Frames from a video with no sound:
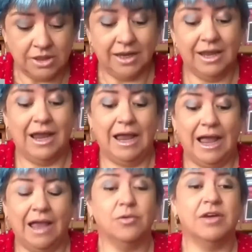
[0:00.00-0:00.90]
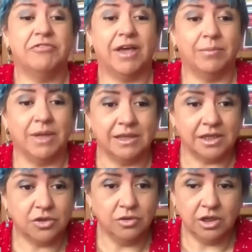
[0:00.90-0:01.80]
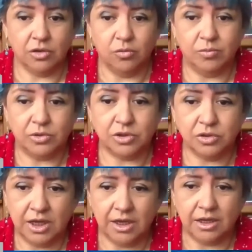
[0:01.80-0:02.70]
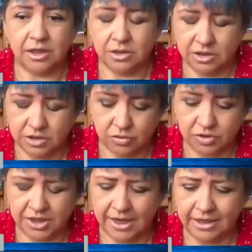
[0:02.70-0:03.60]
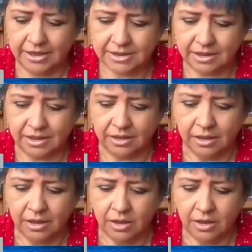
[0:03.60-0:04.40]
O sea, hay, una fragmentación de grupos eh, sociales eh,